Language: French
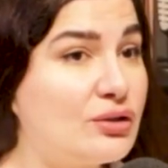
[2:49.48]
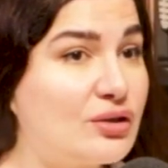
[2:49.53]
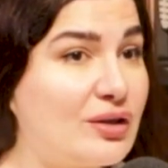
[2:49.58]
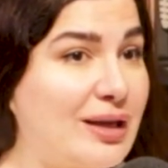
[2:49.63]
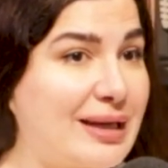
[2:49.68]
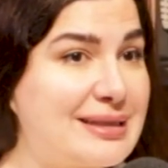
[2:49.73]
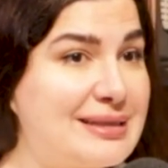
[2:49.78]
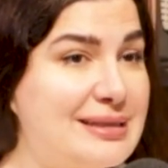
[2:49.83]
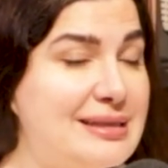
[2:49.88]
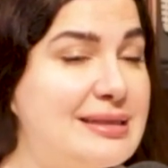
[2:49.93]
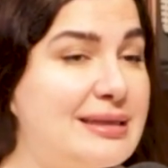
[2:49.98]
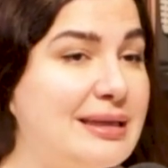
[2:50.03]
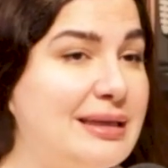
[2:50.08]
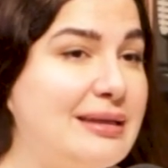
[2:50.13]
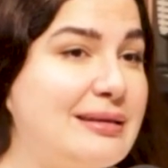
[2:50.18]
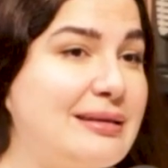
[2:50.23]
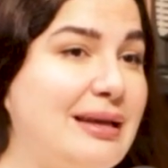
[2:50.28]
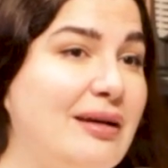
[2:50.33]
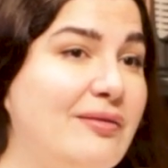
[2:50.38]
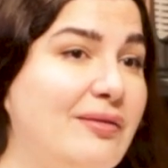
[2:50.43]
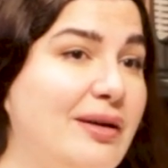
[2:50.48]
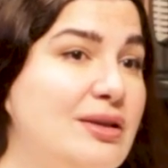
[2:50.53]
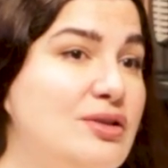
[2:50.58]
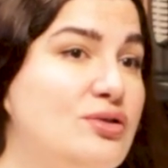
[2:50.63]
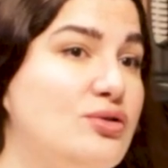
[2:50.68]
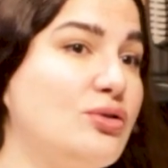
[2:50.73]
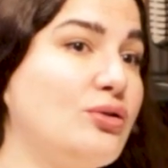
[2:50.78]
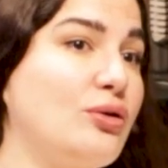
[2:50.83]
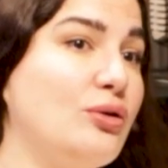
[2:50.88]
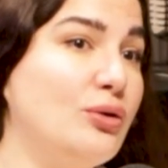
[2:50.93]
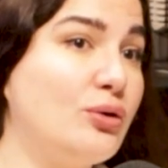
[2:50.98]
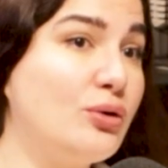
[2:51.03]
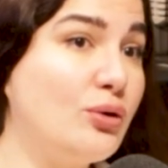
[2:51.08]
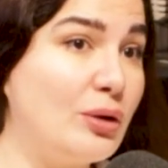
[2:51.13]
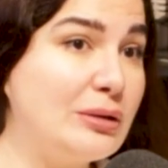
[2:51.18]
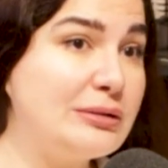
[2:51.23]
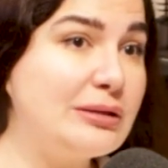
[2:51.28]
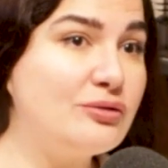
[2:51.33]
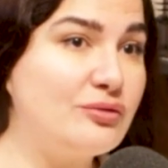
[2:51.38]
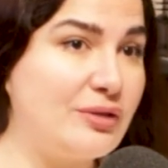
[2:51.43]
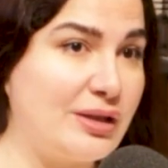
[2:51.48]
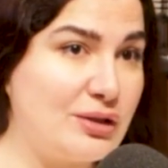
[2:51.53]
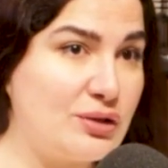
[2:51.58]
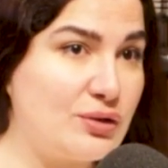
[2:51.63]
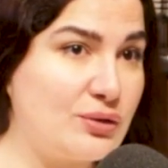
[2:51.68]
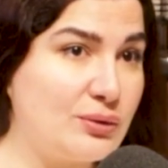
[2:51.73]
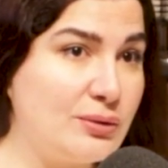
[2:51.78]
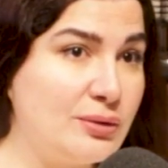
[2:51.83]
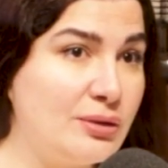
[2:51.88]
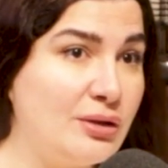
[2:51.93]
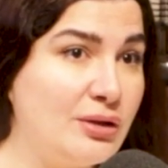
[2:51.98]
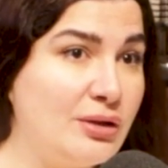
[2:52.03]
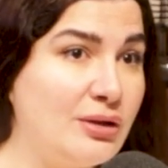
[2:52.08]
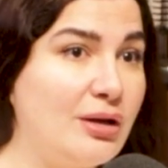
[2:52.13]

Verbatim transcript: autres artistes qui travaillent sur le golden ratio.